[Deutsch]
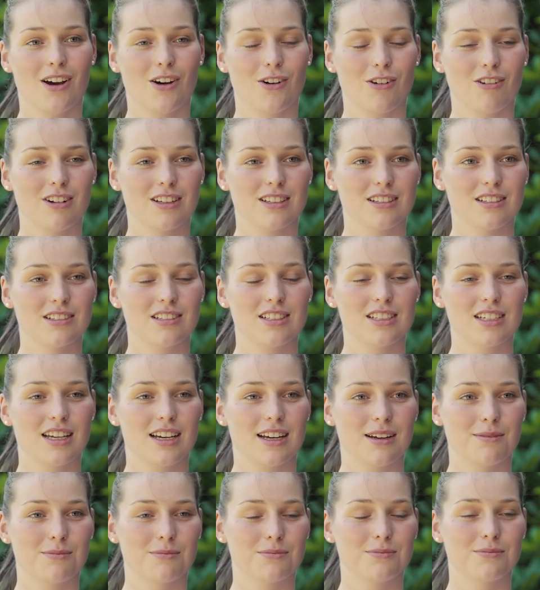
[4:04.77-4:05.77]
und
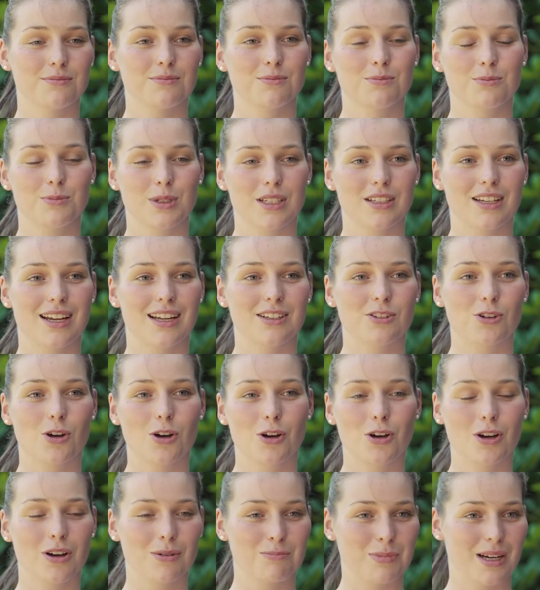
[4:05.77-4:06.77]
ähm, bin dann
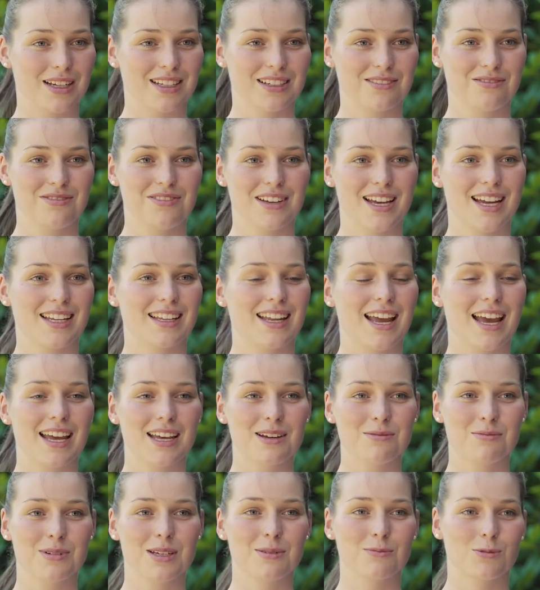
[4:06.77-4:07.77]
doch bei den Pferden hängen
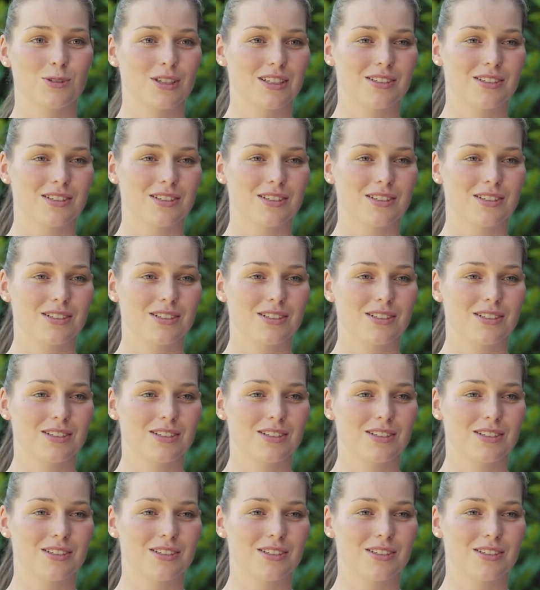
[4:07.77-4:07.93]
geblieben.